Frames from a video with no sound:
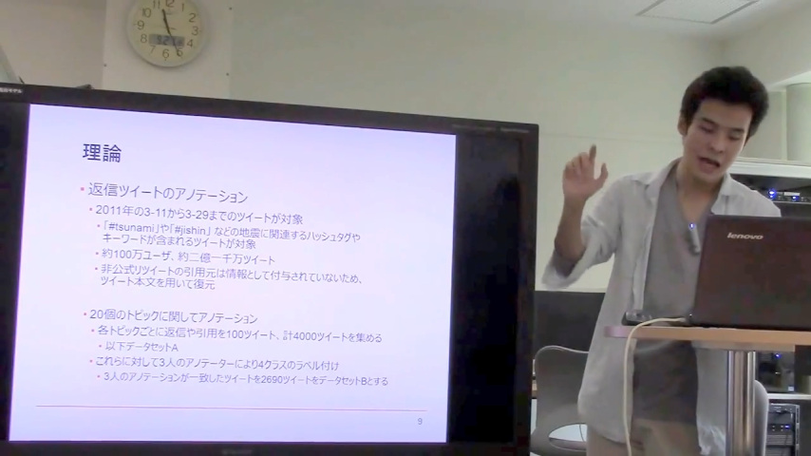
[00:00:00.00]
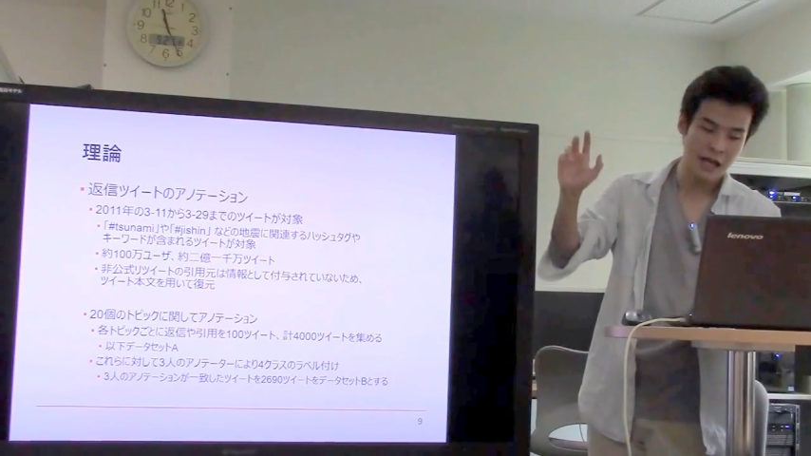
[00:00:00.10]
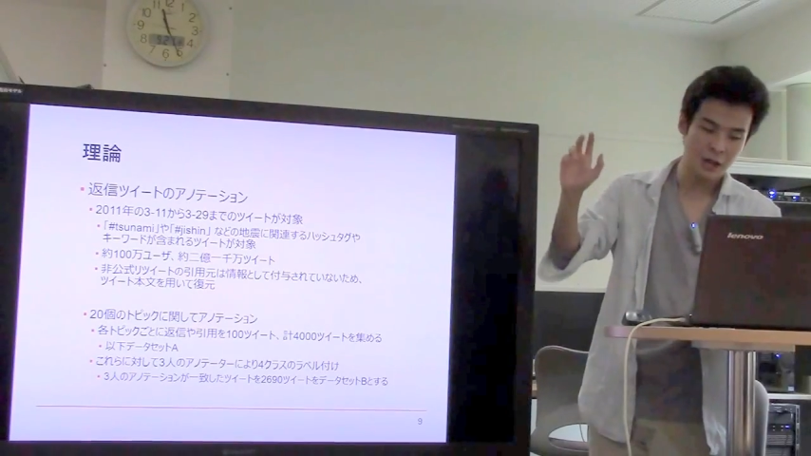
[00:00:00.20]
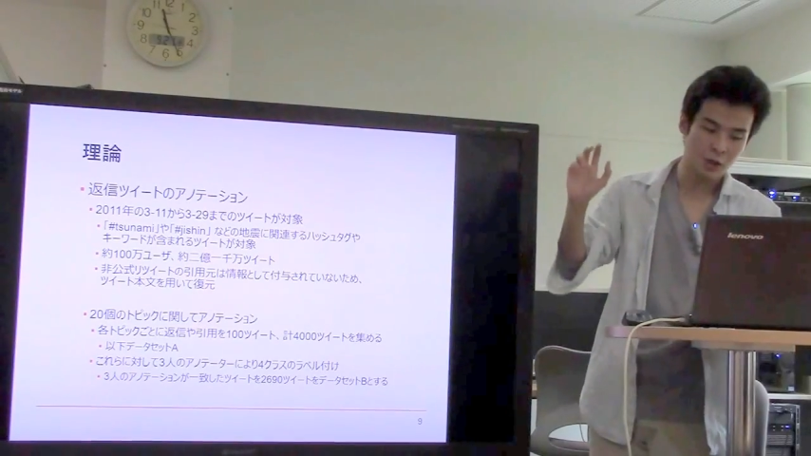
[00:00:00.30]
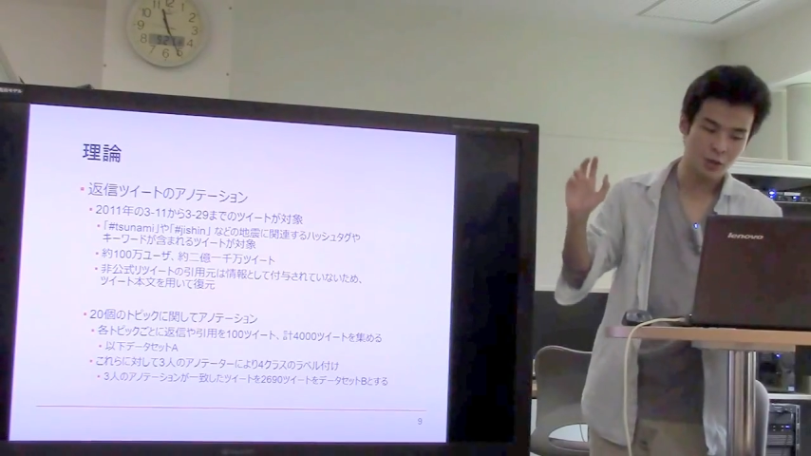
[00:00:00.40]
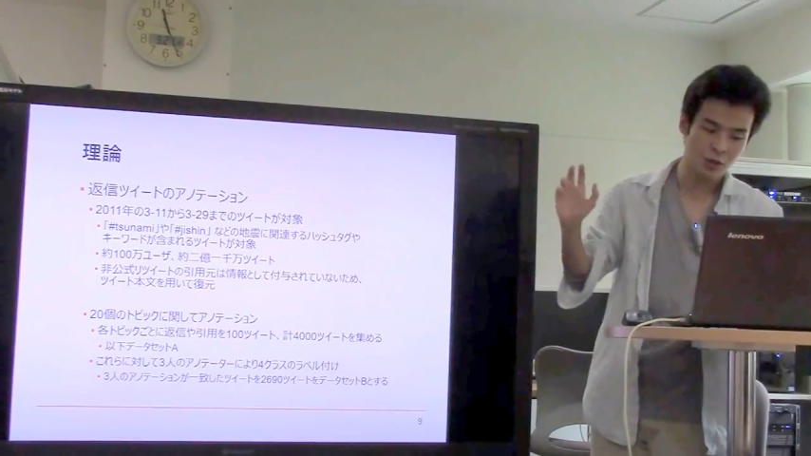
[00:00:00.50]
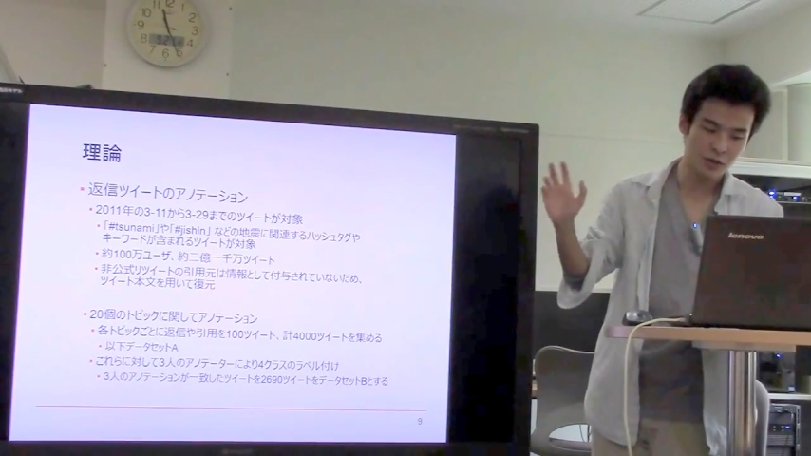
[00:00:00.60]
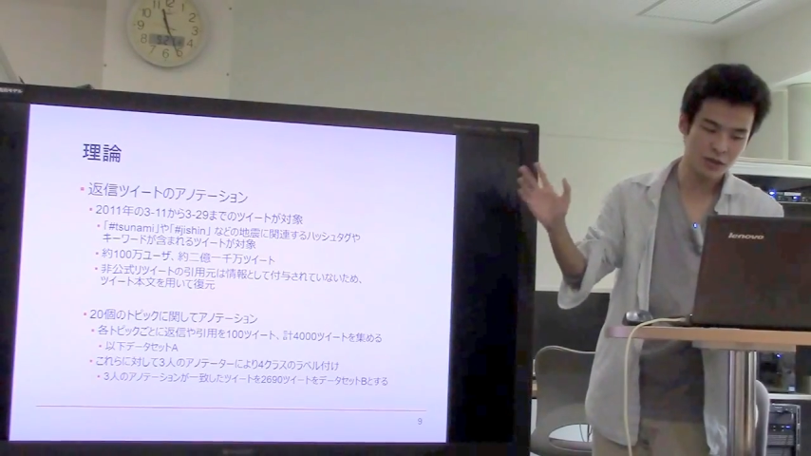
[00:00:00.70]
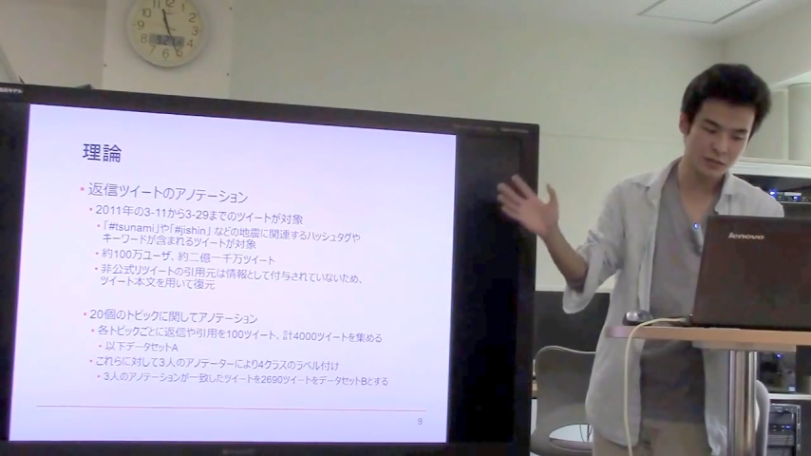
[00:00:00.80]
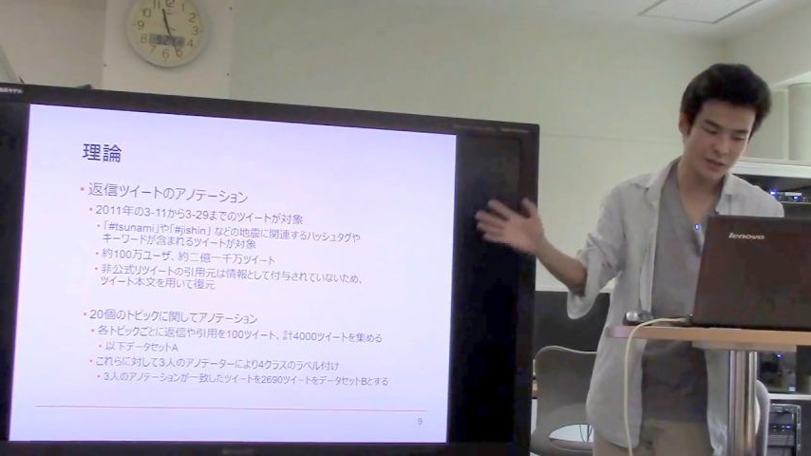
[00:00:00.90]
反
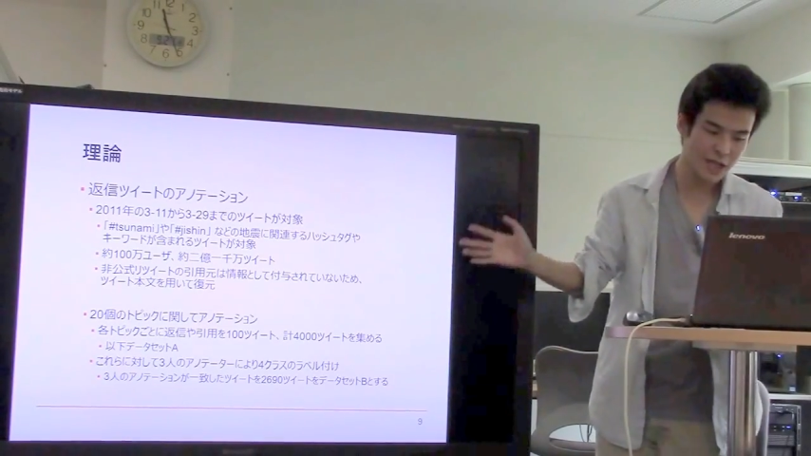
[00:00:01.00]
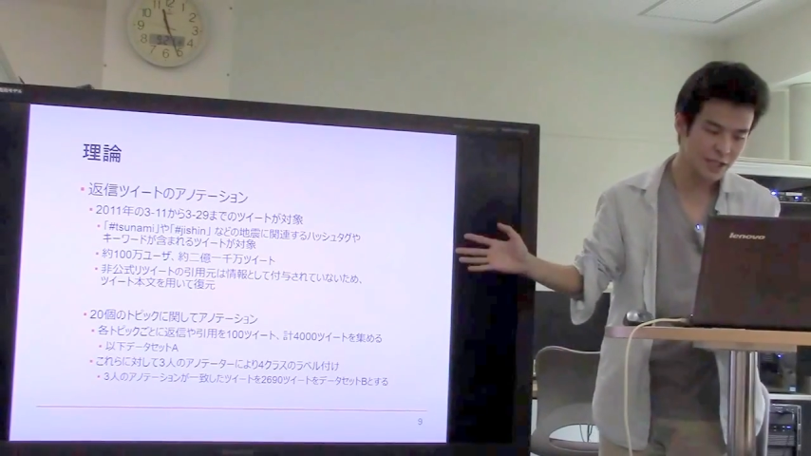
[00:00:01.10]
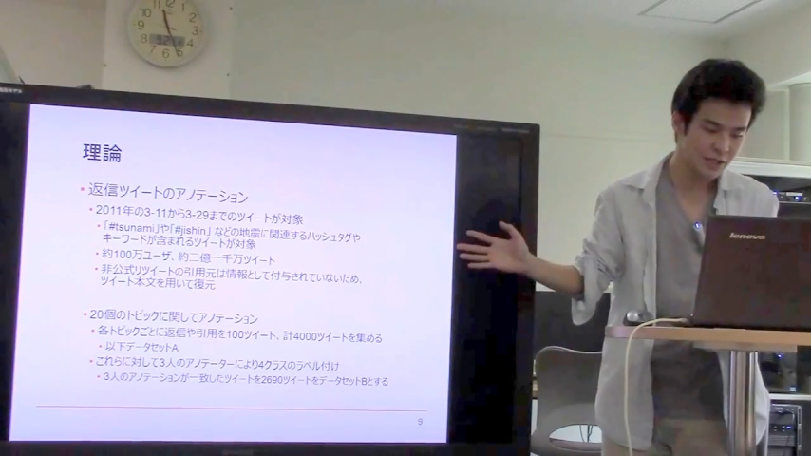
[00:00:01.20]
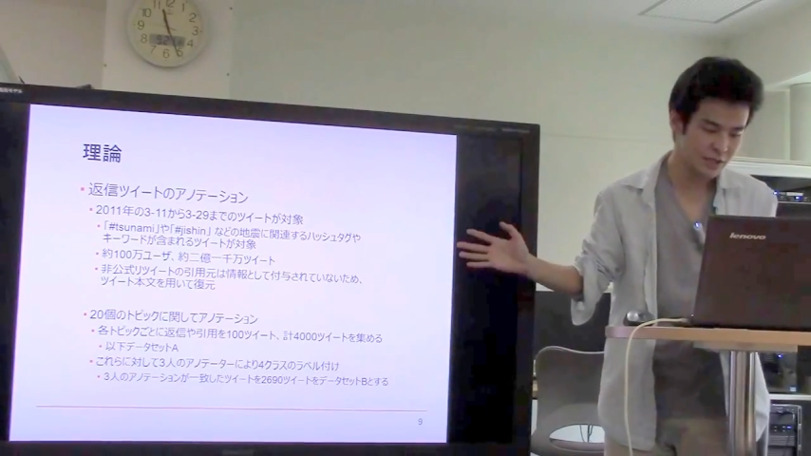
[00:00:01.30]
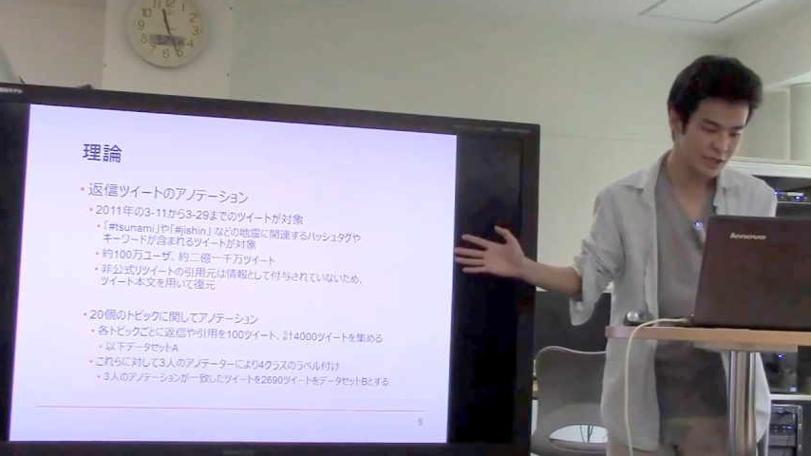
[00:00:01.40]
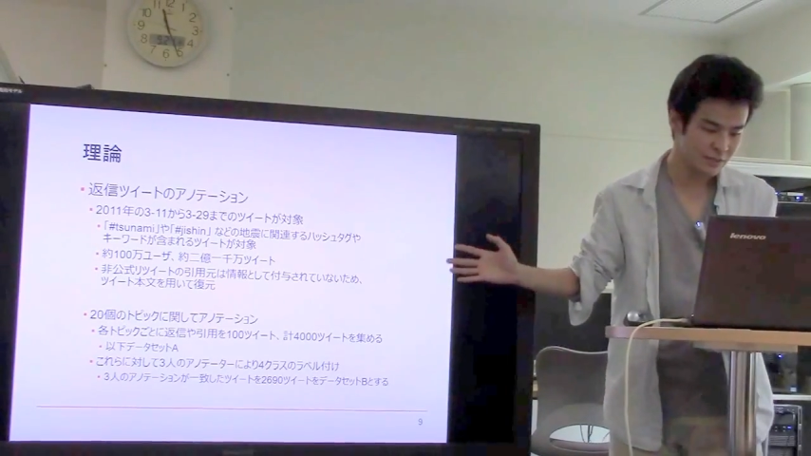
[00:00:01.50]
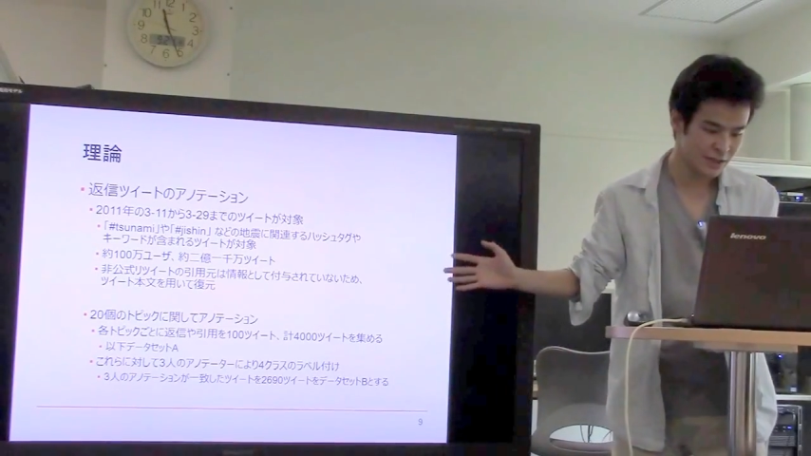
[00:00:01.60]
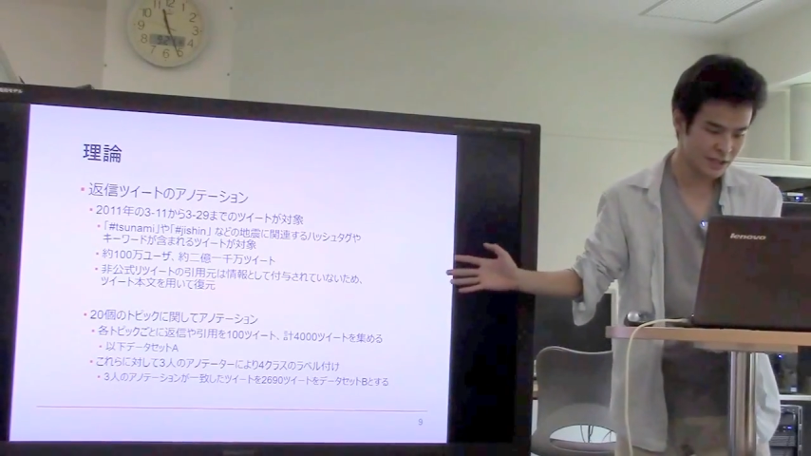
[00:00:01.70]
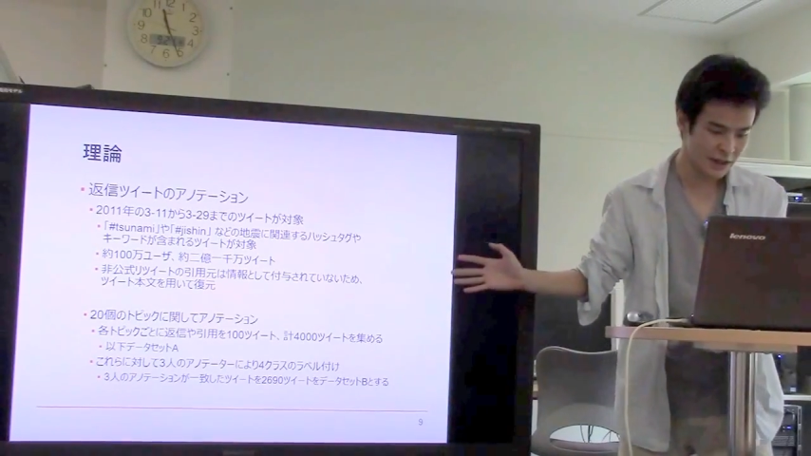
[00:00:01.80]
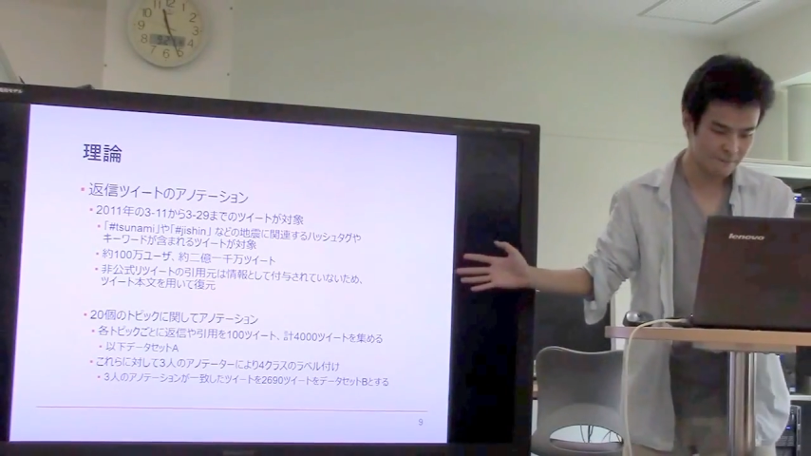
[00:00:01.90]
応を全て抽出し
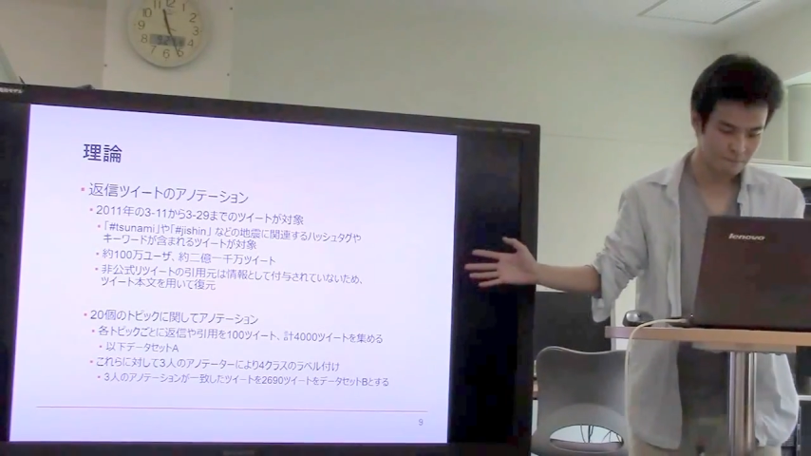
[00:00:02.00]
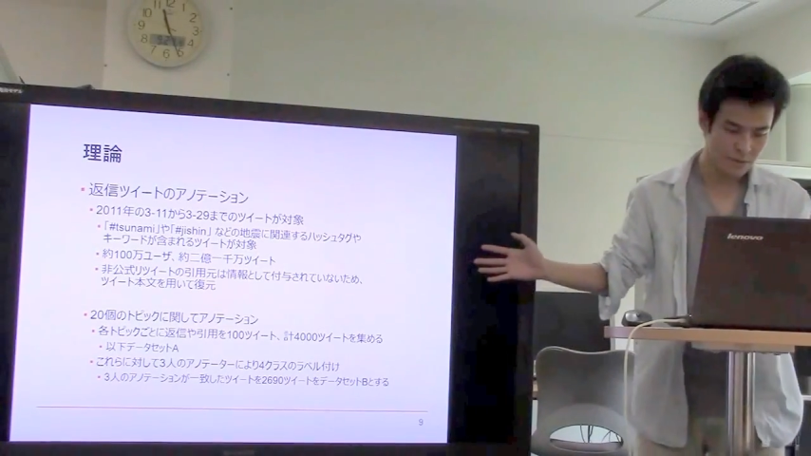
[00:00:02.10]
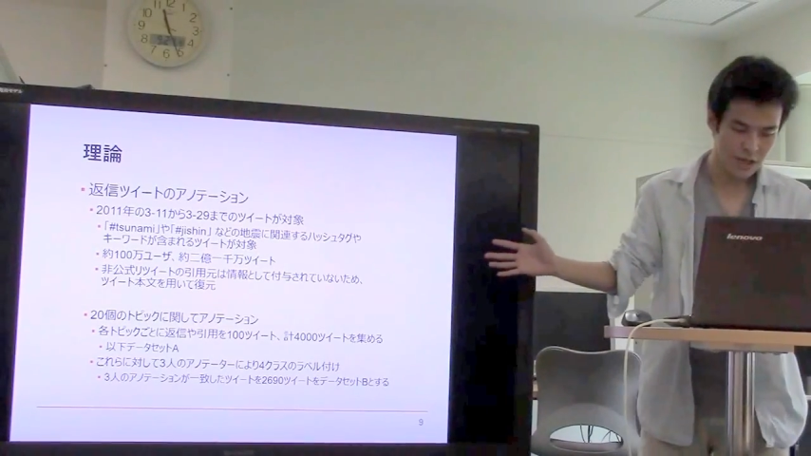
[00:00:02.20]
ました、